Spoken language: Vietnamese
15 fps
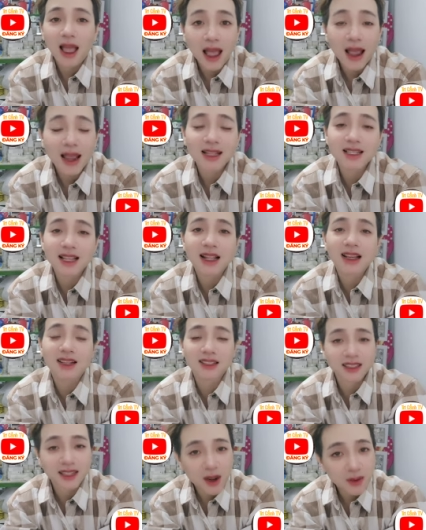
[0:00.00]
ai sẽ là
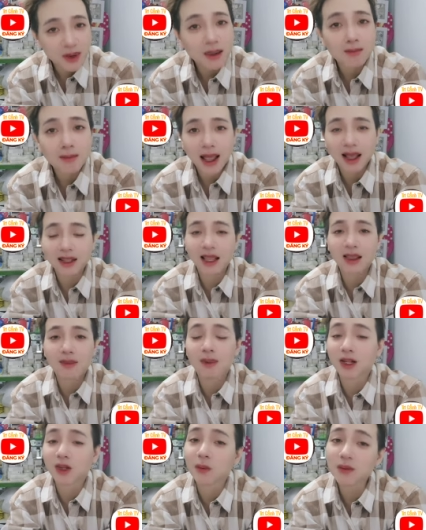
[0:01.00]
người đeo lắc bạc thì
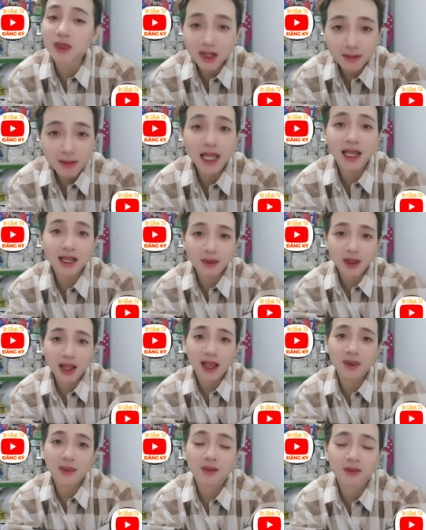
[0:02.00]
mình cũng chưa biết
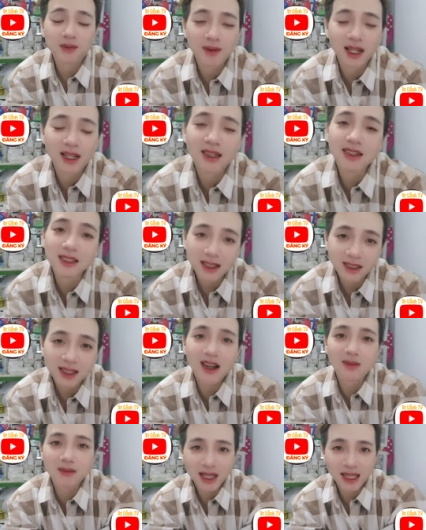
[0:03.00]
ha mình cứ từ
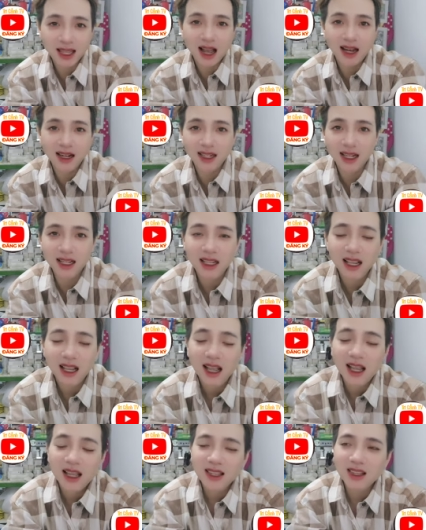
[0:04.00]
từ mình chờ đi
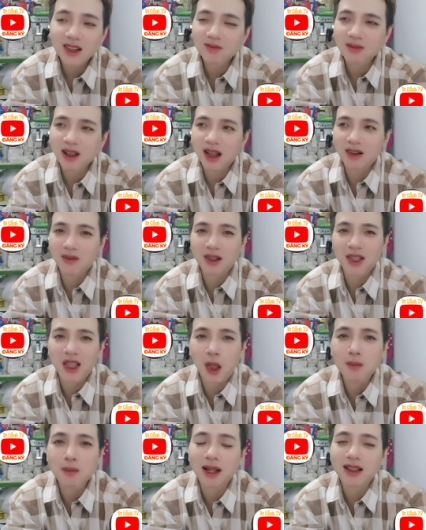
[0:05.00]
nhưng mà mà
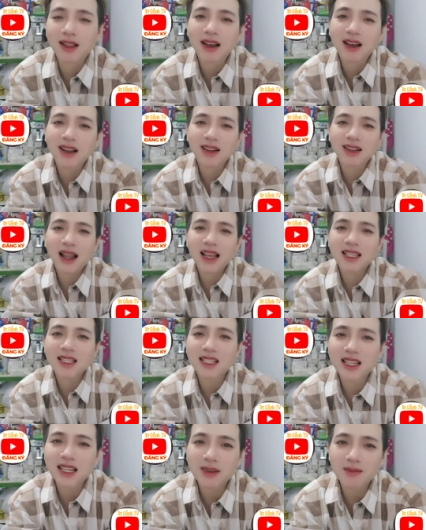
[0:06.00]
kiểu mà lên
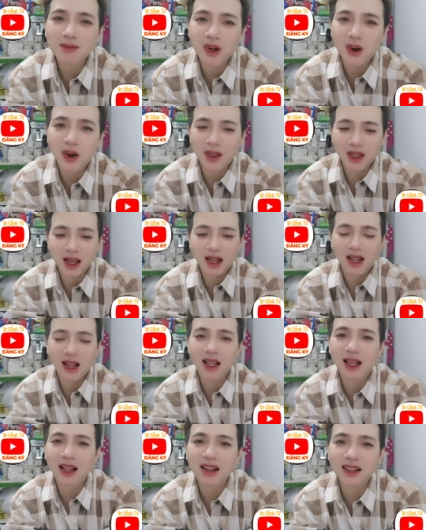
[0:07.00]
live stream rồi à,
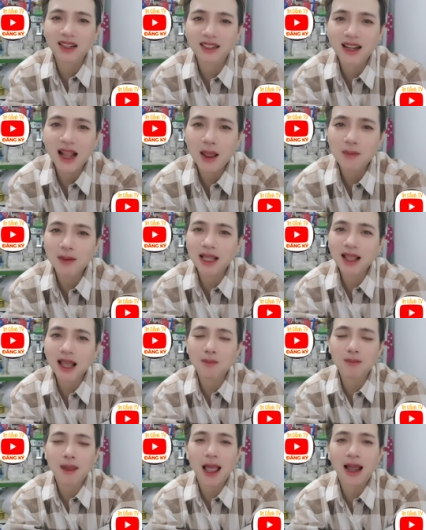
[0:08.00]
hả đem cái
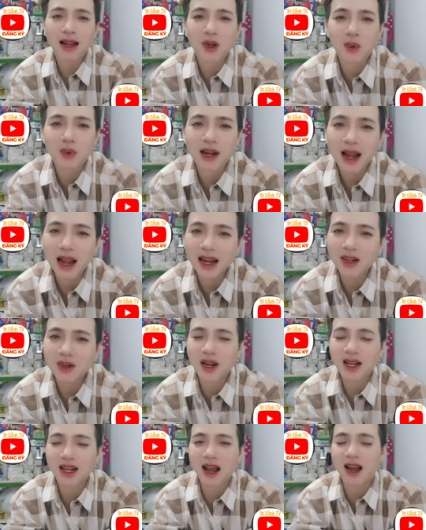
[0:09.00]
lắc bạc đồ ra
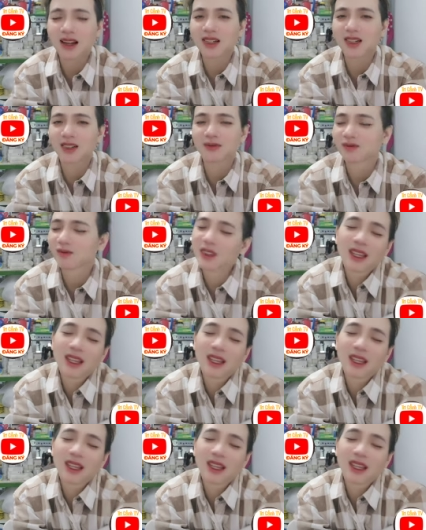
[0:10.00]
đồ này nọ đồ